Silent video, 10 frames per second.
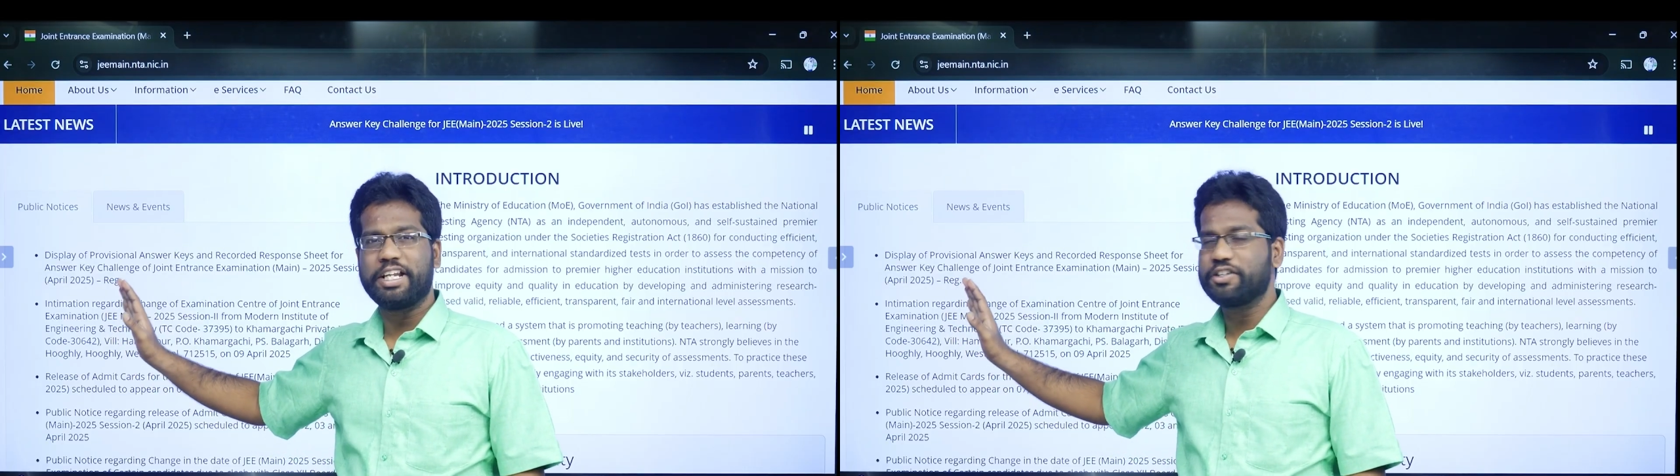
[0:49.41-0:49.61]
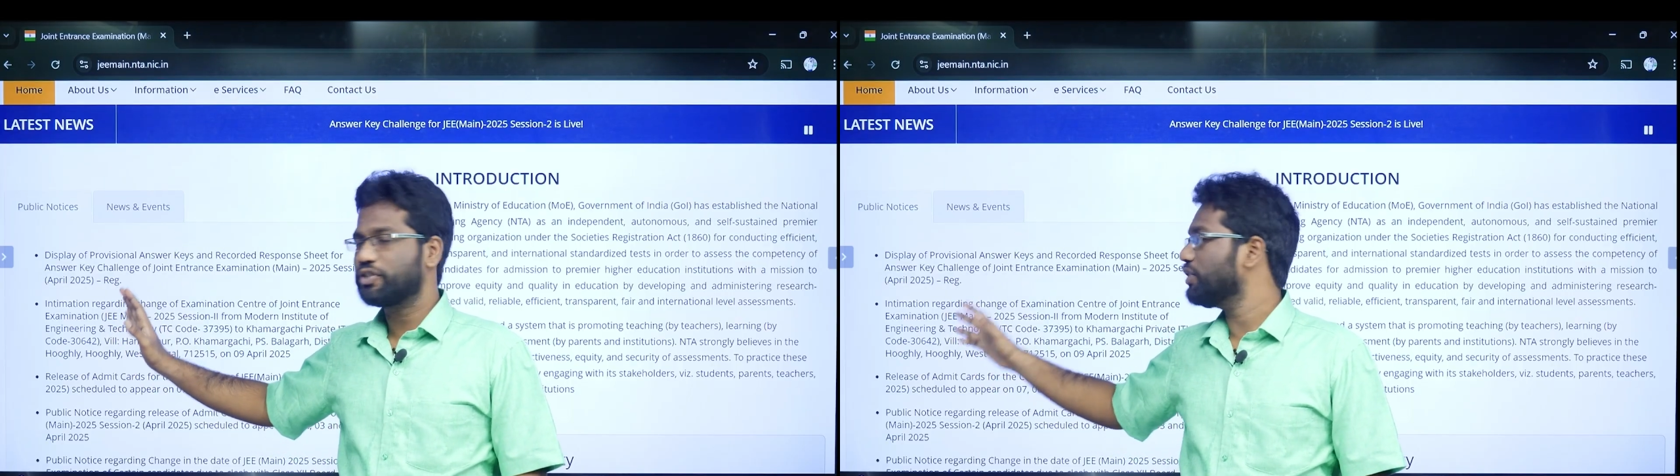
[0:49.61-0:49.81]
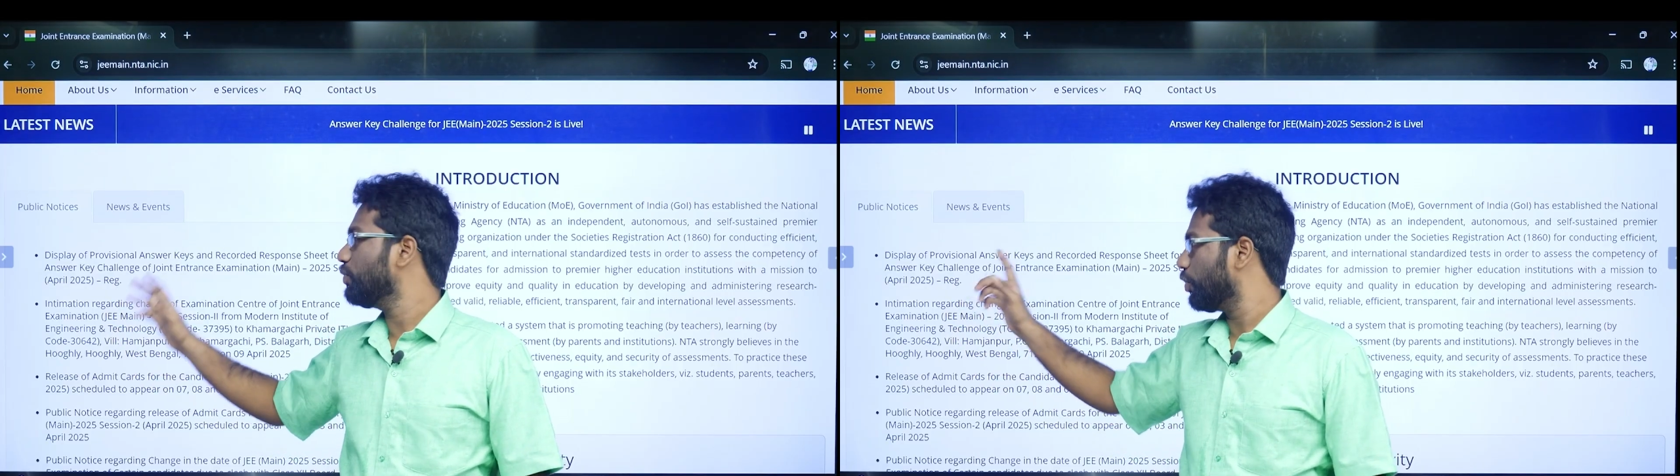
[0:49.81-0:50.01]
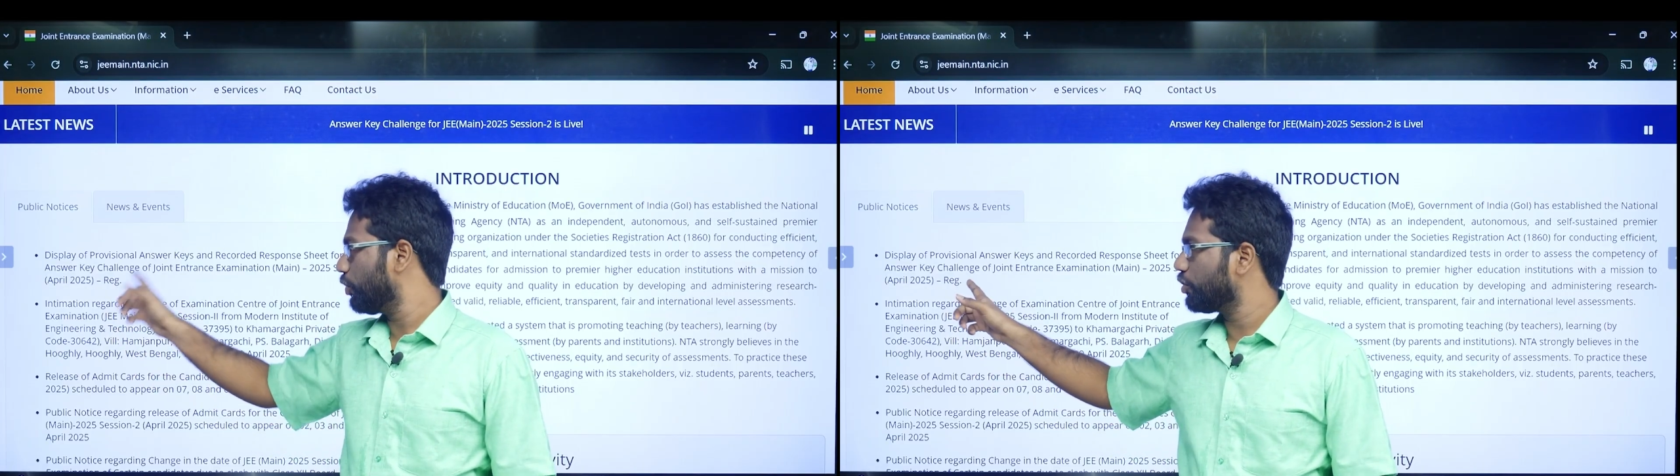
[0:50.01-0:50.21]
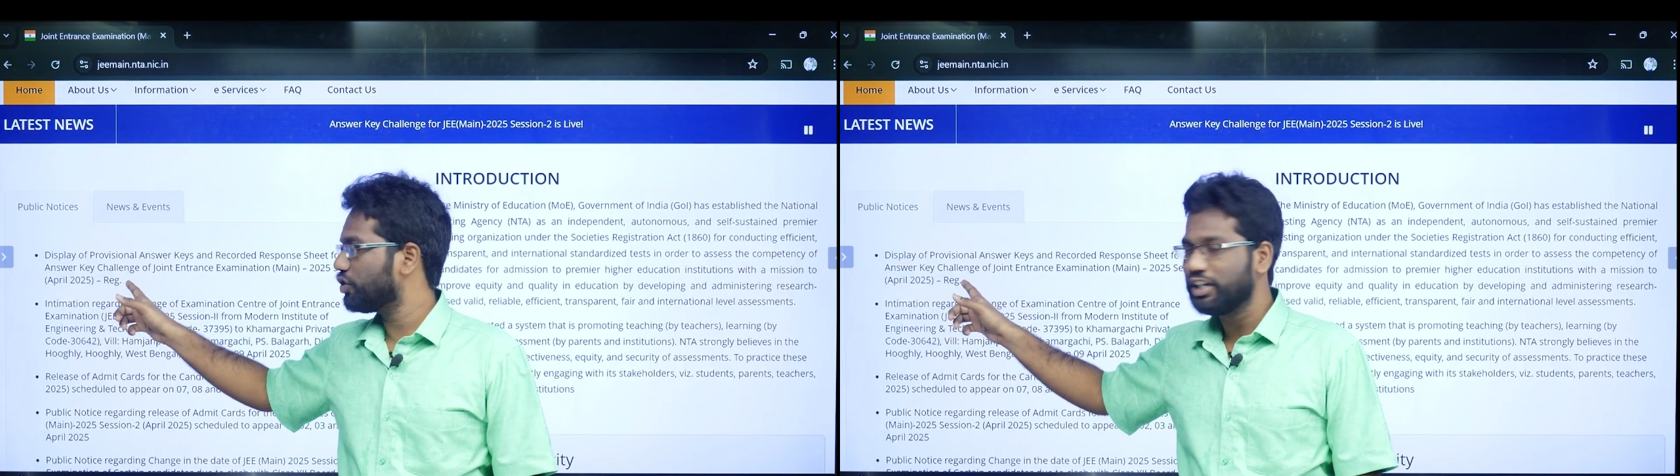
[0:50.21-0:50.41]
மை டியர் ஸ்டூடெண்ட்ஸ் ஒரு
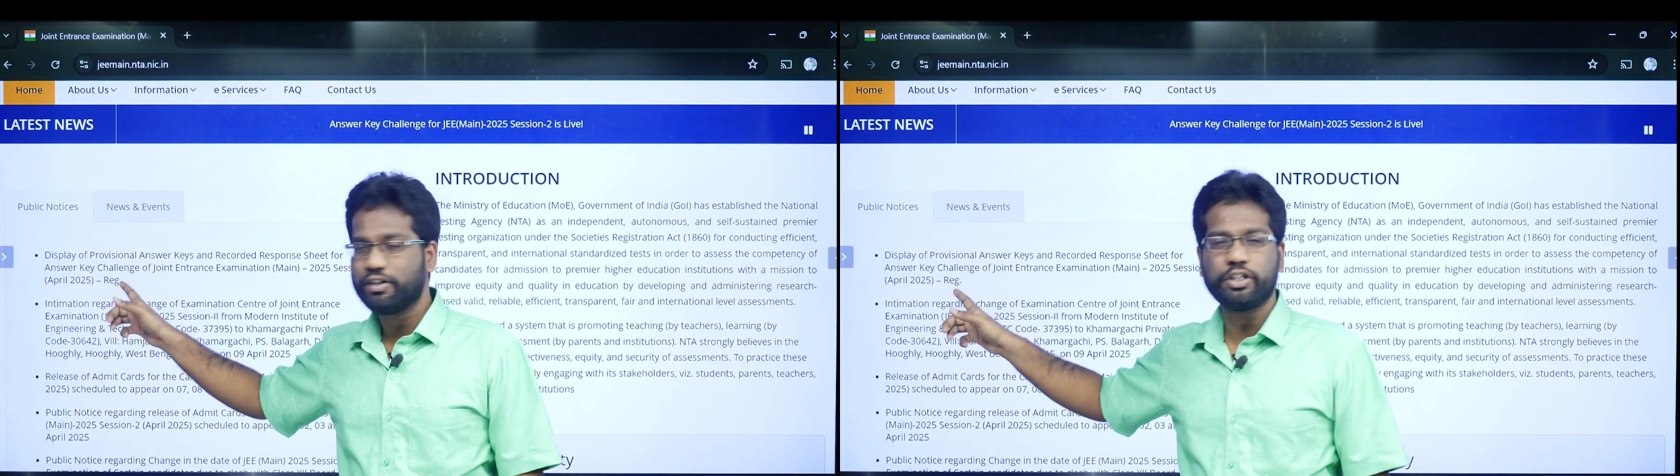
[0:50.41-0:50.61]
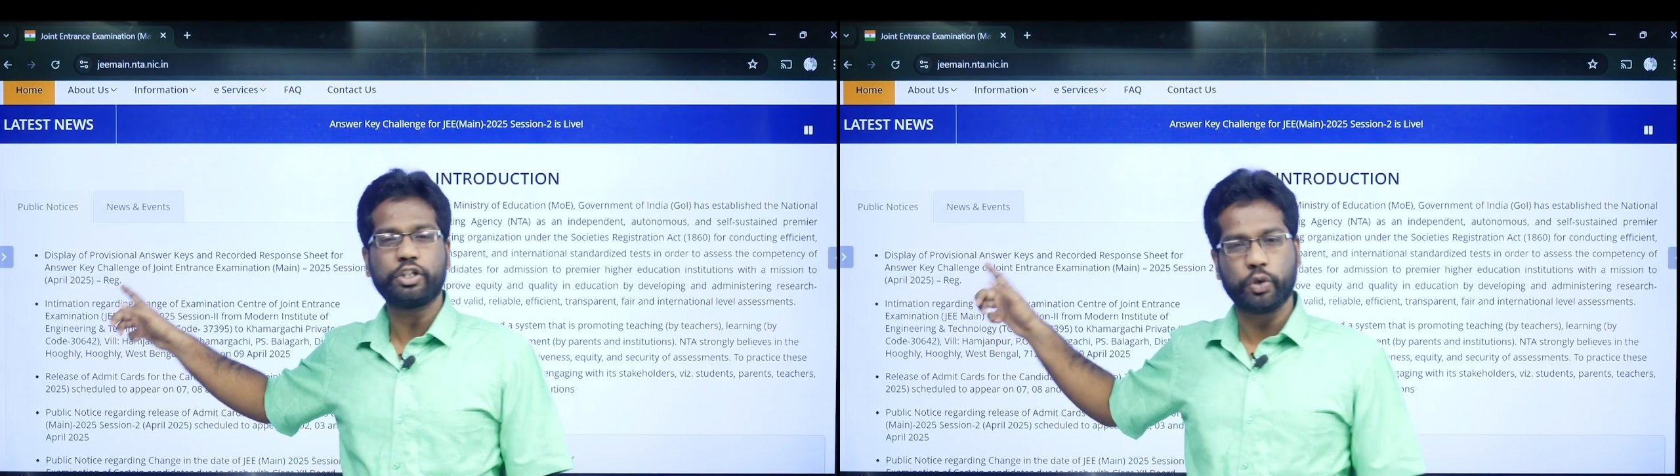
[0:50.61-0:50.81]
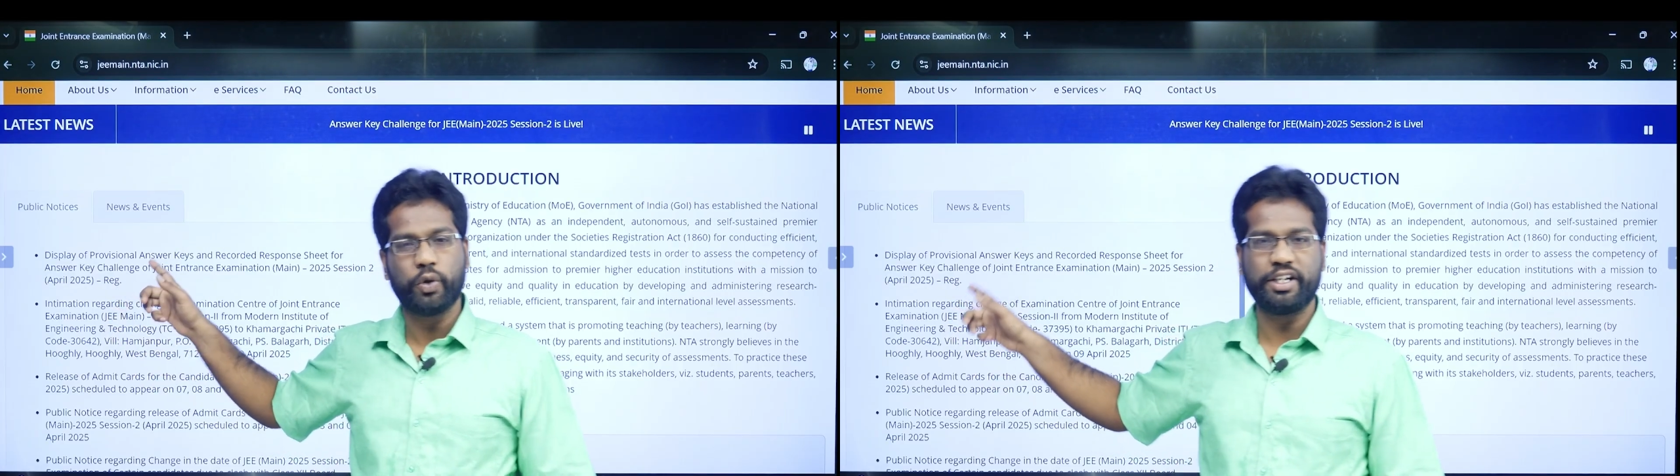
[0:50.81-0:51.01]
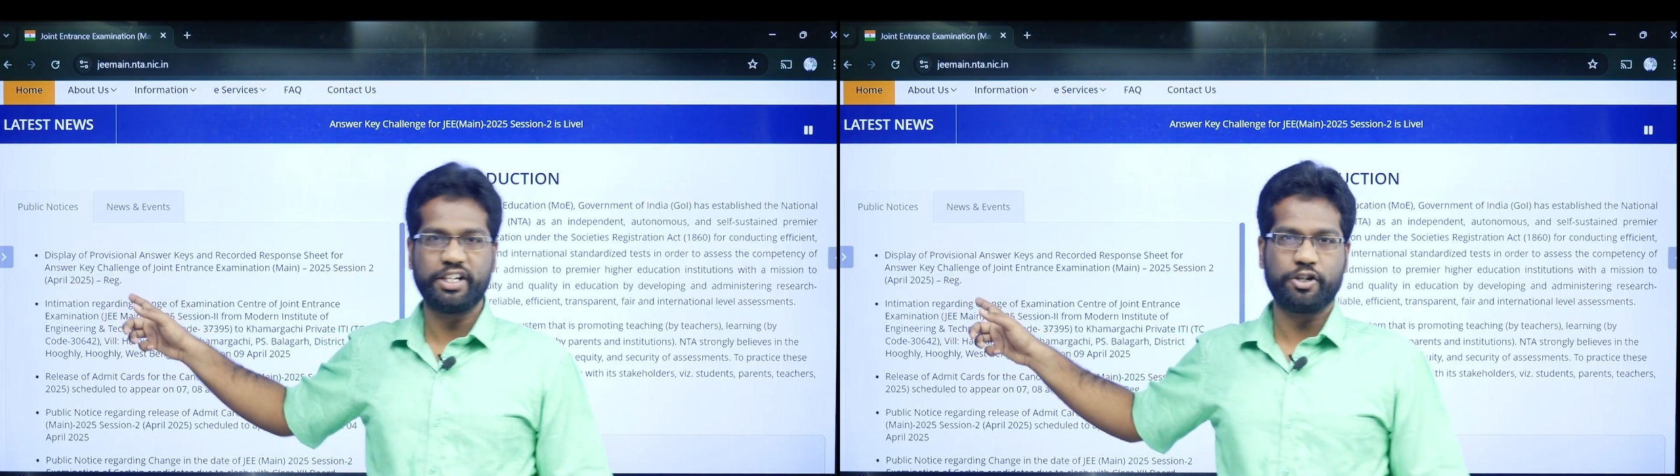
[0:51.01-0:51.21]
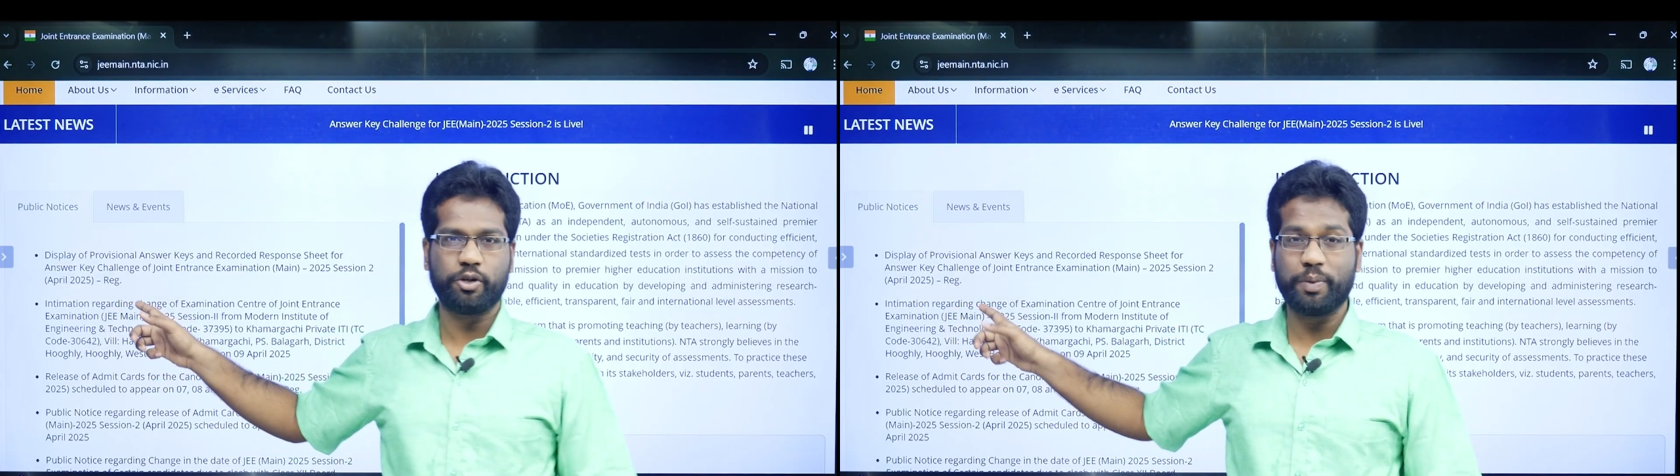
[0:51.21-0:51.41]
கொஷனுக்கு வந்து டூ
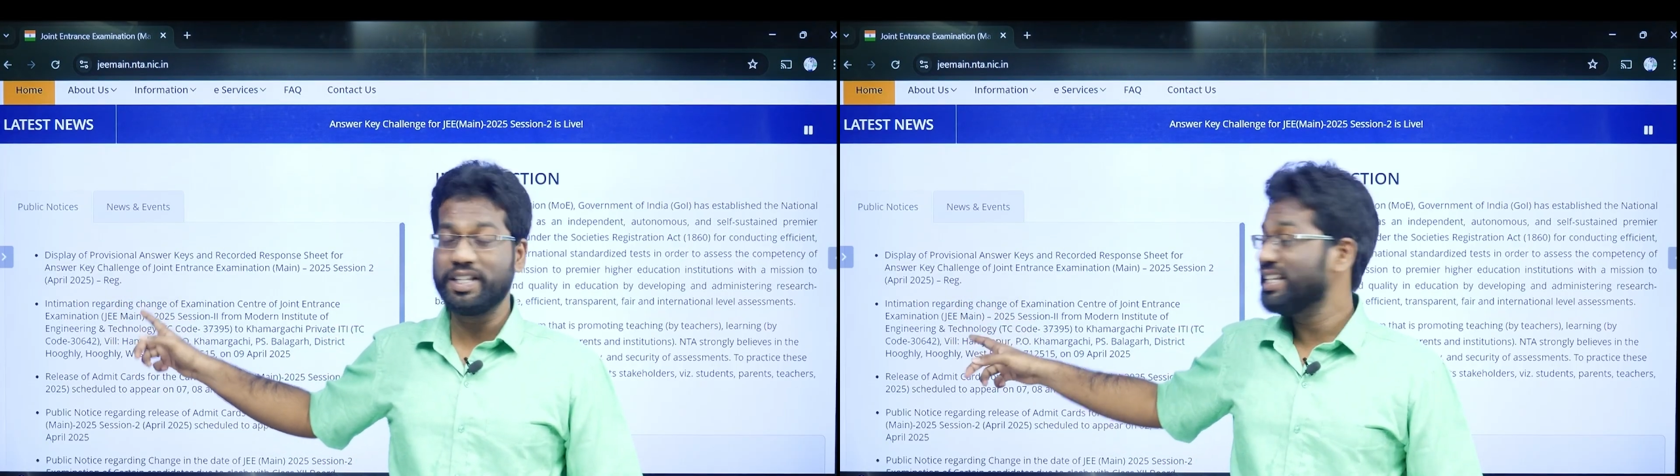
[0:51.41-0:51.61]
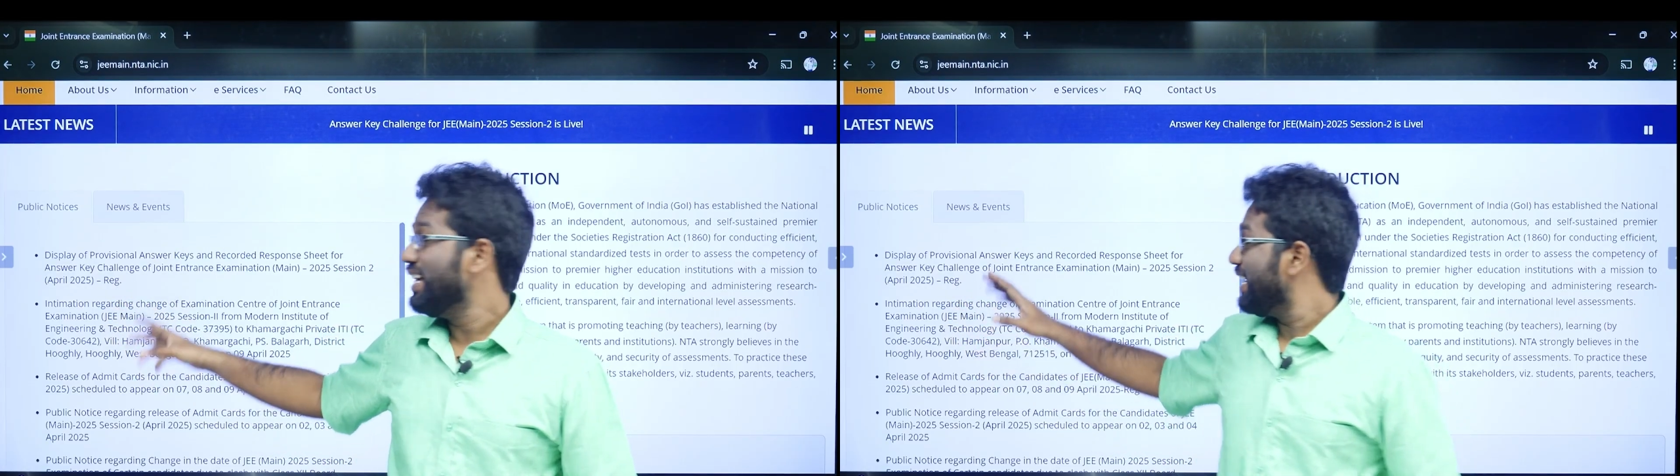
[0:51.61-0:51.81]
ஹண்ட்ரட் ருபீஸ்